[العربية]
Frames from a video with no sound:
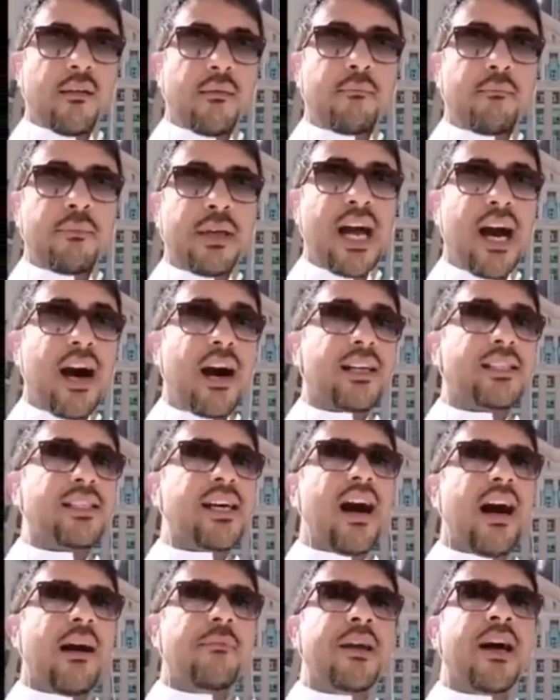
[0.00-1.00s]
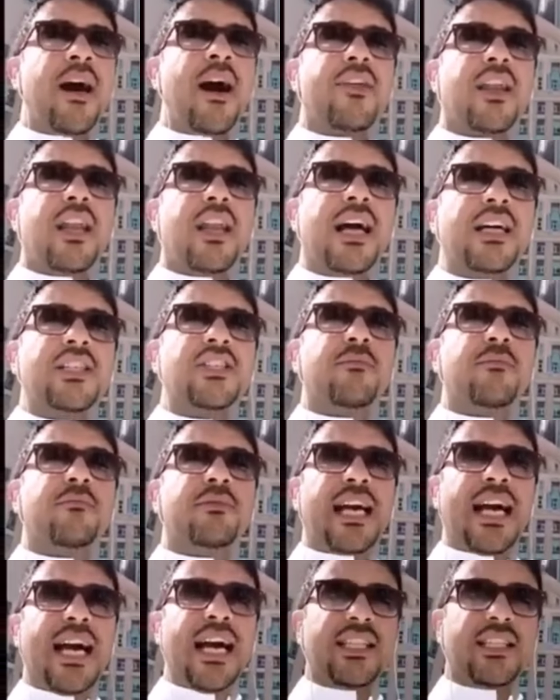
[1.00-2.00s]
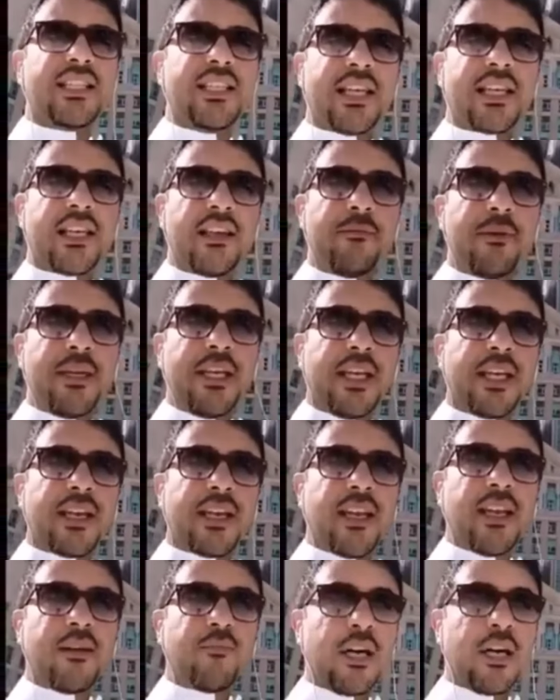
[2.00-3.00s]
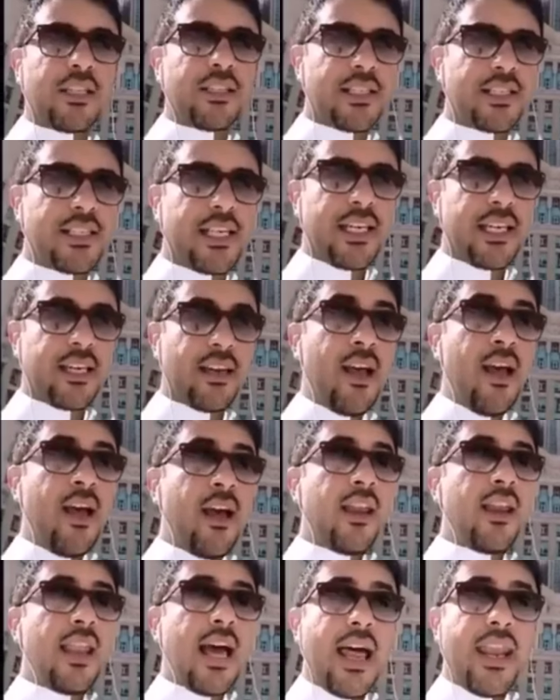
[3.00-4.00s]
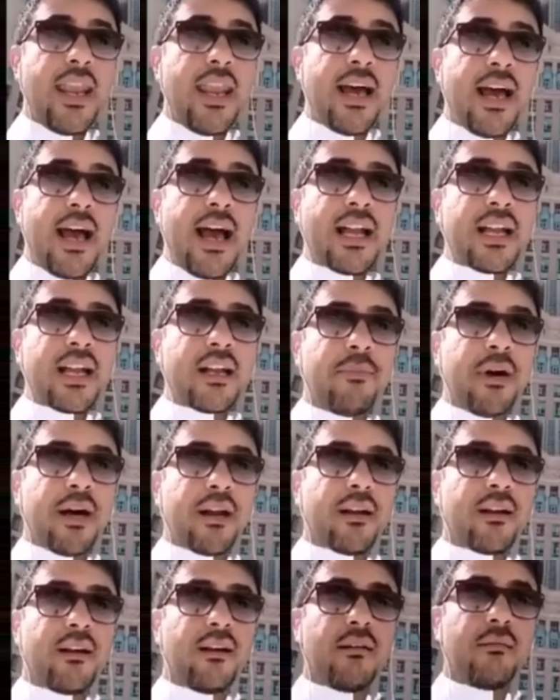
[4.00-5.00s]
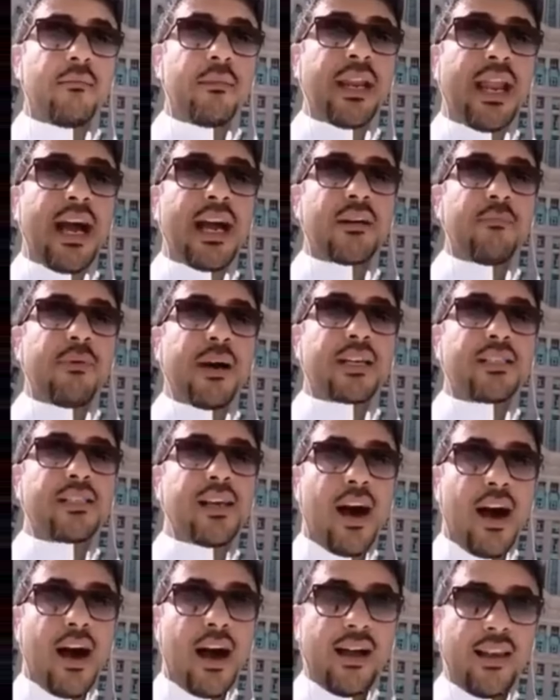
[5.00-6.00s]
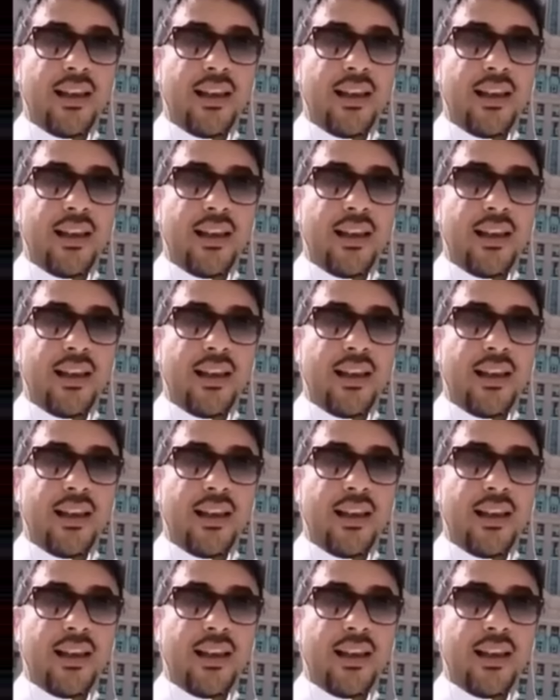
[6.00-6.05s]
بناء ساعة بهذا الحجم تحدي كبير للمهندسين لأنها أكبر من أكبر ساعة